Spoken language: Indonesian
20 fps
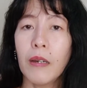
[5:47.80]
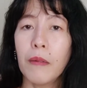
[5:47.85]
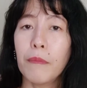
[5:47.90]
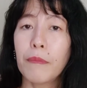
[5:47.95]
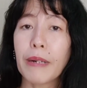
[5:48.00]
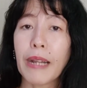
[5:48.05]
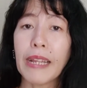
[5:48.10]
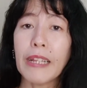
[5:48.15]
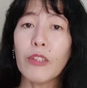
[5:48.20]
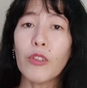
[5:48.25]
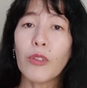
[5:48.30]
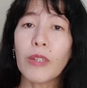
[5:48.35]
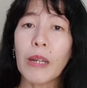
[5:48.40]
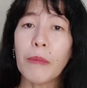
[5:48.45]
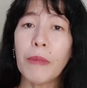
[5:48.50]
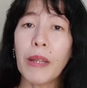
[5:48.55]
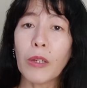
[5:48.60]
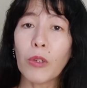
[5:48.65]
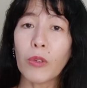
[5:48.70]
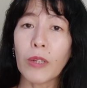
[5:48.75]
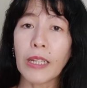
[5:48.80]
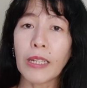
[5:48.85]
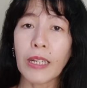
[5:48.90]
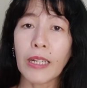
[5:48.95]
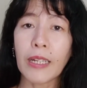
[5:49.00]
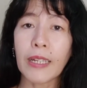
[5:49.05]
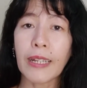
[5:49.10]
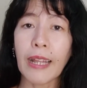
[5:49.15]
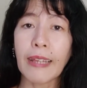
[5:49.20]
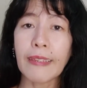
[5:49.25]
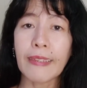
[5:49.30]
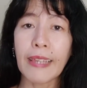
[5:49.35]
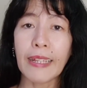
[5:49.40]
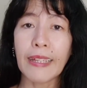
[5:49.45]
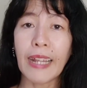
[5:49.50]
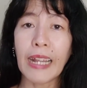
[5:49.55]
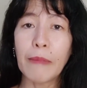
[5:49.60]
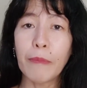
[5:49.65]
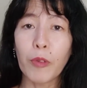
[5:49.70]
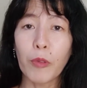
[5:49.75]
Brian juga melakukan kekerasan
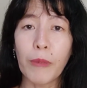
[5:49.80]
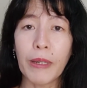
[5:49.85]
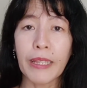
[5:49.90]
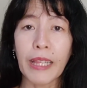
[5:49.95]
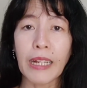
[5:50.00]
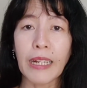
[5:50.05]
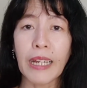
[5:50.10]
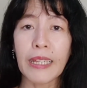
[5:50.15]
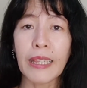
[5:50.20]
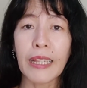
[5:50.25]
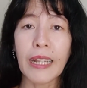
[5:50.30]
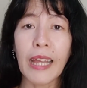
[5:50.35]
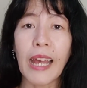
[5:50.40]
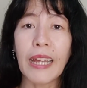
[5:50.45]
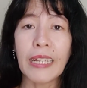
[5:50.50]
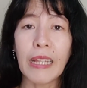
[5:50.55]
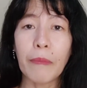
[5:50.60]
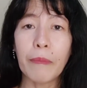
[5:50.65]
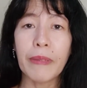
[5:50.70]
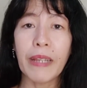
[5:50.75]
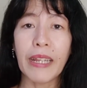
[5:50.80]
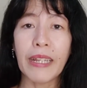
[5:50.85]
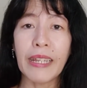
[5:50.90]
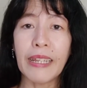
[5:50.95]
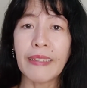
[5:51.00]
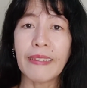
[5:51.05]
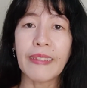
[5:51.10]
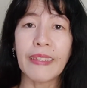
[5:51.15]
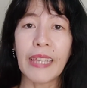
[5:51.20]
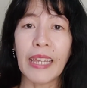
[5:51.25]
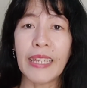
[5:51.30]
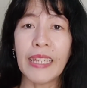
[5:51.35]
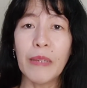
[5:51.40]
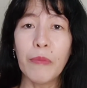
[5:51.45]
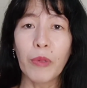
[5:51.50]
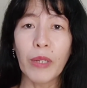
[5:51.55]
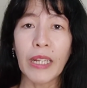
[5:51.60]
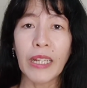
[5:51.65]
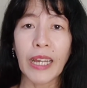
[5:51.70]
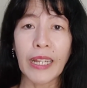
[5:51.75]
dalam rumah tangga terhadap Dennis, ya ini
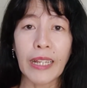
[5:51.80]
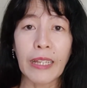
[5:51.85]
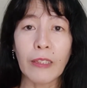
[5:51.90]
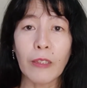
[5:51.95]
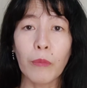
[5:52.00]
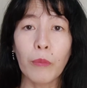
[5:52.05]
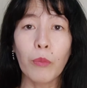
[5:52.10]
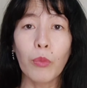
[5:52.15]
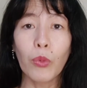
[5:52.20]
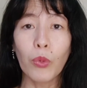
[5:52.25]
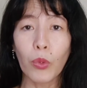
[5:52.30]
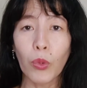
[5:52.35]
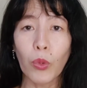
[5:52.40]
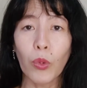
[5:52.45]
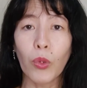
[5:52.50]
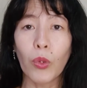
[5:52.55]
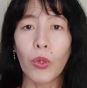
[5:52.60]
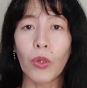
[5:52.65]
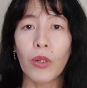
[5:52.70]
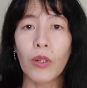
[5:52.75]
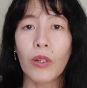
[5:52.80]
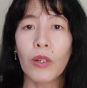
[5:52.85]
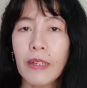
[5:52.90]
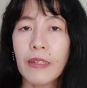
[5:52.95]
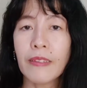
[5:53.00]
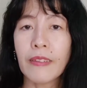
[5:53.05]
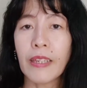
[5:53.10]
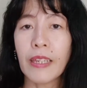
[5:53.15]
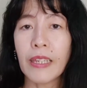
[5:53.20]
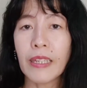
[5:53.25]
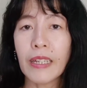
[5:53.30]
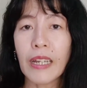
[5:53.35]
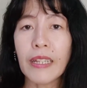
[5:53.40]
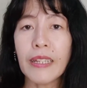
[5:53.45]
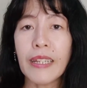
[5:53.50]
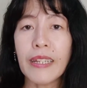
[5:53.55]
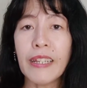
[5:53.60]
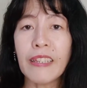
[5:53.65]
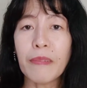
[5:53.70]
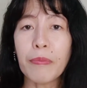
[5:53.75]
mungkin karena cemburu. Sehingga
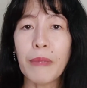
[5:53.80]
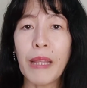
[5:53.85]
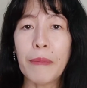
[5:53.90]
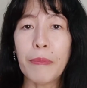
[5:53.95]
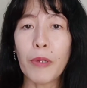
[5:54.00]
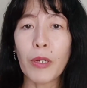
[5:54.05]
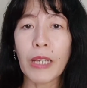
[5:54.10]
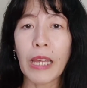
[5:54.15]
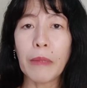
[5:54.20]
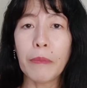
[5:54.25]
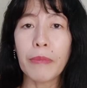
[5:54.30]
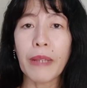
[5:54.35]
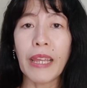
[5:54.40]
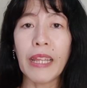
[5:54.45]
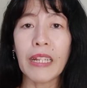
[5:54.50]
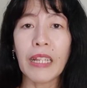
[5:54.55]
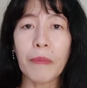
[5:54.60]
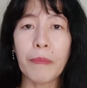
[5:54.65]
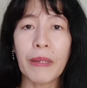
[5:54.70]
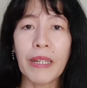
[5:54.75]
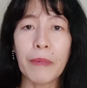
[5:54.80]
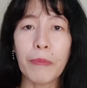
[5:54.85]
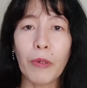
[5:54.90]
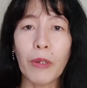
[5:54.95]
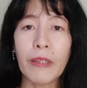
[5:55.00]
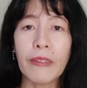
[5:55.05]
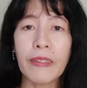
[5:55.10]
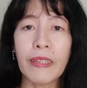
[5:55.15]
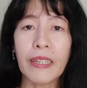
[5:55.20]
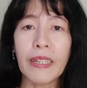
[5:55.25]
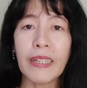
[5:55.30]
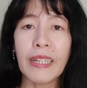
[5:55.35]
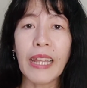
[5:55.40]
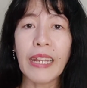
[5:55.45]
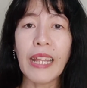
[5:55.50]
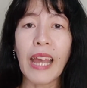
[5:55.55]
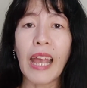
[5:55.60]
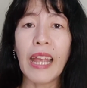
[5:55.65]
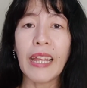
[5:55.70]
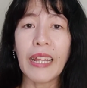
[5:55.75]
Dennis melaporkan Brian kepada polisi dan
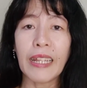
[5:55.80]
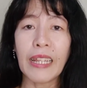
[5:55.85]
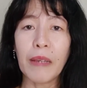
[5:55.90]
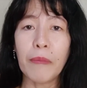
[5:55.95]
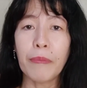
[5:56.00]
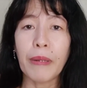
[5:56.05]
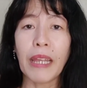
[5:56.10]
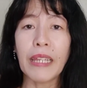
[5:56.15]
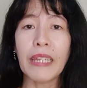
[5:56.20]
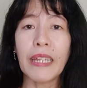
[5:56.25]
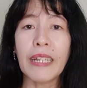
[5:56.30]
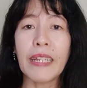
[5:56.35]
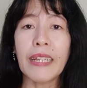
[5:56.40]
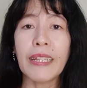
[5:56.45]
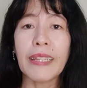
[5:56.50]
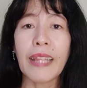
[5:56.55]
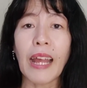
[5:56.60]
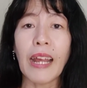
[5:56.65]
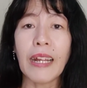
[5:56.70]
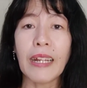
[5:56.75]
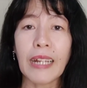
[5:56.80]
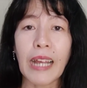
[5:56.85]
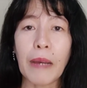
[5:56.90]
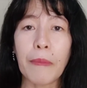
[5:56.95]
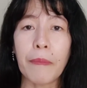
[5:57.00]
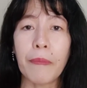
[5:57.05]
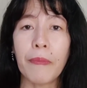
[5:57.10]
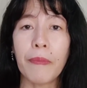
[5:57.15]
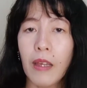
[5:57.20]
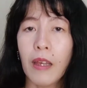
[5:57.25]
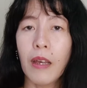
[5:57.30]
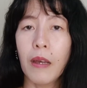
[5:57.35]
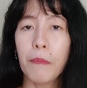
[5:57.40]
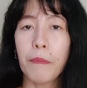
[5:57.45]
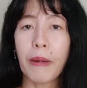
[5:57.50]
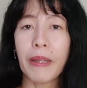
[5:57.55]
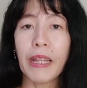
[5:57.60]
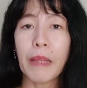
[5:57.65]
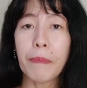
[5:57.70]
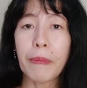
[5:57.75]
akhirnya Brian ditangkap.
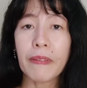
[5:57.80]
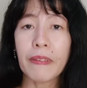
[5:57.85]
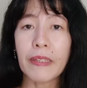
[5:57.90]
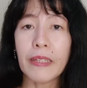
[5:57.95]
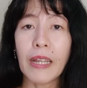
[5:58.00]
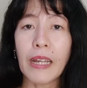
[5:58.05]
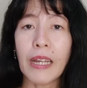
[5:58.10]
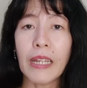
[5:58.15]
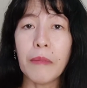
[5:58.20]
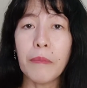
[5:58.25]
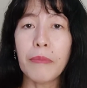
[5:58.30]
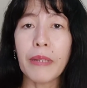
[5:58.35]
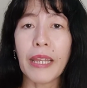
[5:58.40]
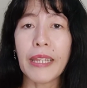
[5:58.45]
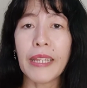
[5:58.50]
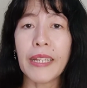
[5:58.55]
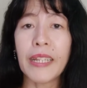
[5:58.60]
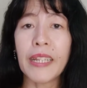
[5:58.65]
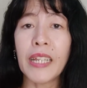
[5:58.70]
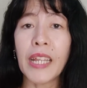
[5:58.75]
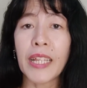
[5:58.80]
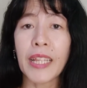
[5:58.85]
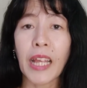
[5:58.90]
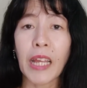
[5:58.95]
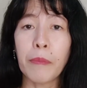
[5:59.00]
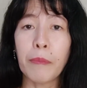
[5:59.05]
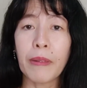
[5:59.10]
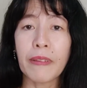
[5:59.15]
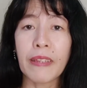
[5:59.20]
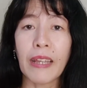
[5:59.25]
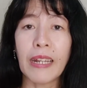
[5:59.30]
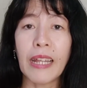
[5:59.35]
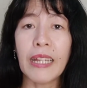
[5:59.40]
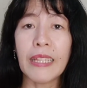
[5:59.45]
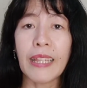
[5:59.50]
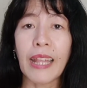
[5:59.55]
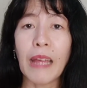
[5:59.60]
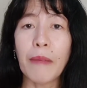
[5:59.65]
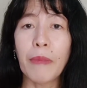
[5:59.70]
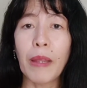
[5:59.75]
Pada persidangan, Brian dinyatakan bersalah
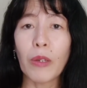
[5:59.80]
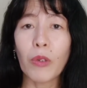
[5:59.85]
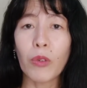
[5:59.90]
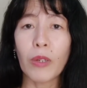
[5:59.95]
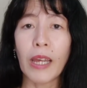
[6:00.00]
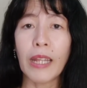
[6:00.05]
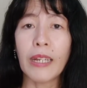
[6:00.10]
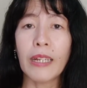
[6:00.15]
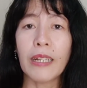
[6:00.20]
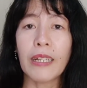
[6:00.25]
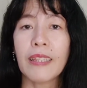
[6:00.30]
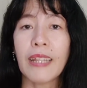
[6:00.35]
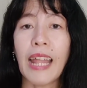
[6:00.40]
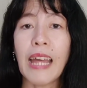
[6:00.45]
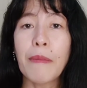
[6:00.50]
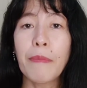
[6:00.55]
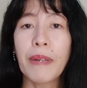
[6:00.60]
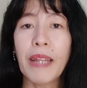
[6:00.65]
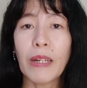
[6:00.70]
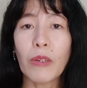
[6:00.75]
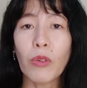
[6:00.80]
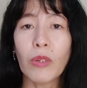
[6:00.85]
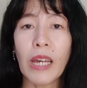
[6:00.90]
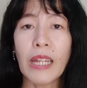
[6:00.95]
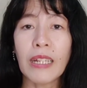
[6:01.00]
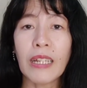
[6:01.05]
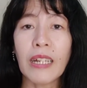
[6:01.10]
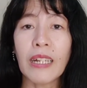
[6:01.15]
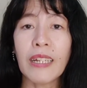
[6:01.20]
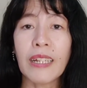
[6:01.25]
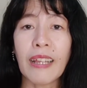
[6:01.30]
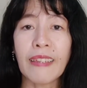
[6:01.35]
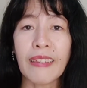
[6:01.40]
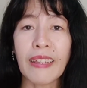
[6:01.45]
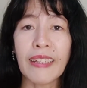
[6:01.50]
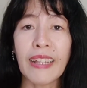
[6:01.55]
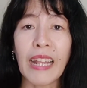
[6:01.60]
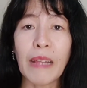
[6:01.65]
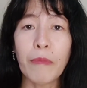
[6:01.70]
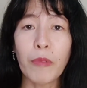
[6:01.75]
telah melakukan ke, melakukan kekerasan
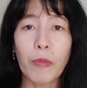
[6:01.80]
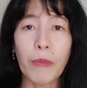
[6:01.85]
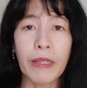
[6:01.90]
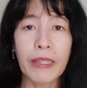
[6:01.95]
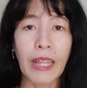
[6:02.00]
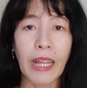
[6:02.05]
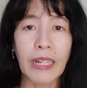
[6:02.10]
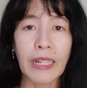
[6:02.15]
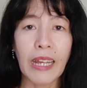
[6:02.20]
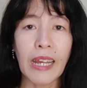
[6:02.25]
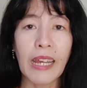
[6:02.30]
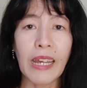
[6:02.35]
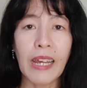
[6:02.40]
dalam rumah tangga